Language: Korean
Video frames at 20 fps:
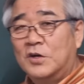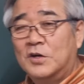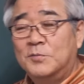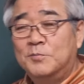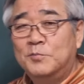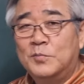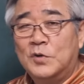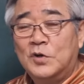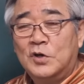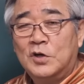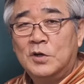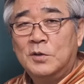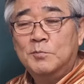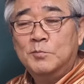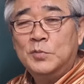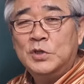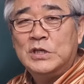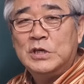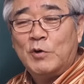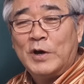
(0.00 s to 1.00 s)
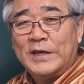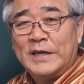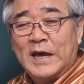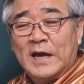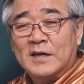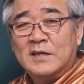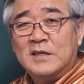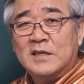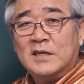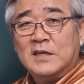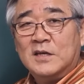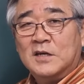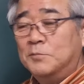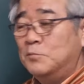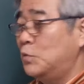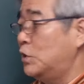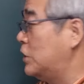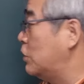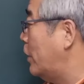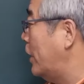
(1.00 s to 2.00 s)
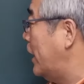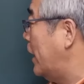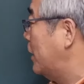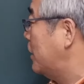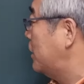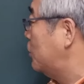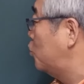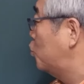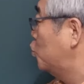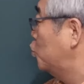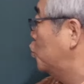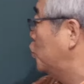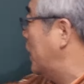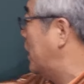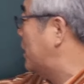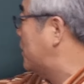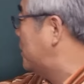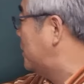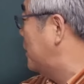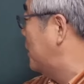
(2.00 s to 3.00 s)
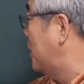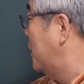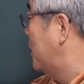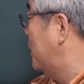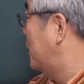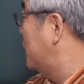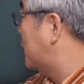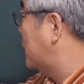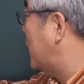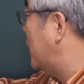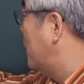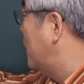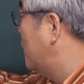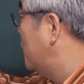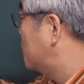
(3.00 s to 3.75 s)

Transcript: 음, 음기와 양기, 음기와 양기 두 개를 이렇게